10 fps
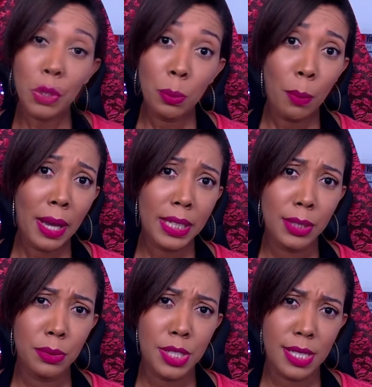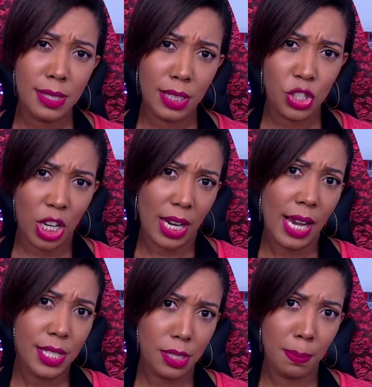E o meu marido disse que chegar
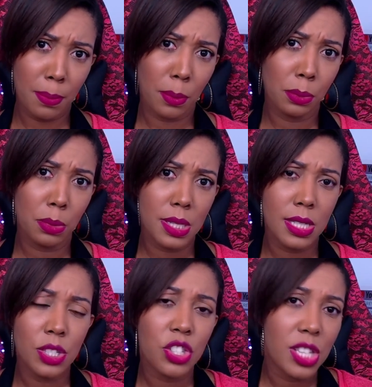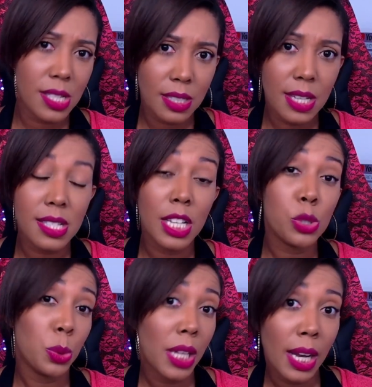a esse ponto de sentir esse
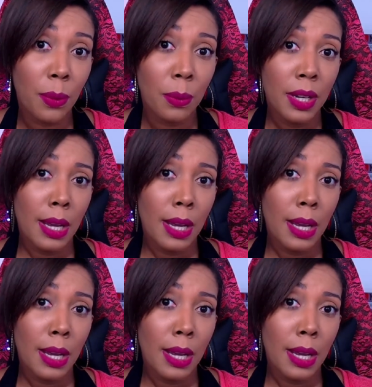desejo, não,